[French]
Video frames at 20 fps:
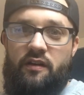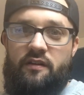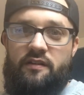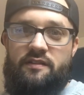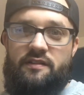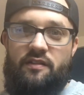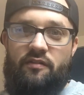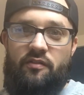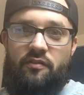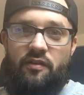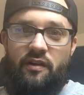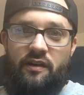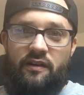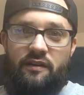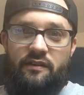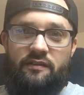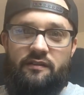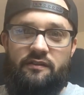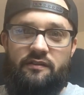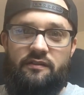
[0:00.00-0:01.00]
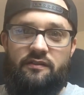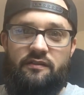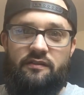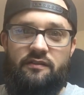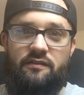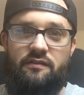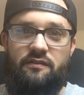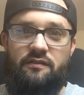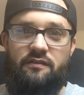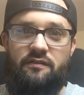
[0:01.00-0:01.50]
ça va quoi
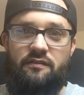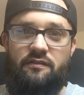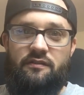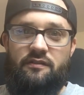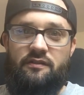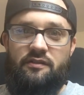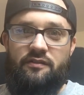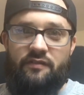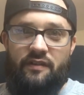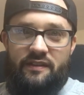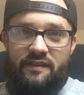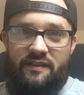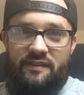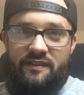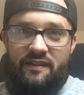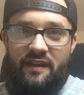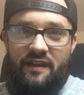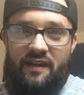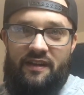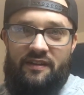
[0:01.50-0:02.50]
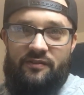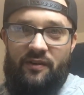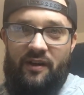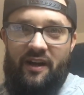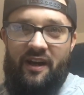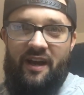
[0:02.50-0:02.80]
Tu vas tester un rasoir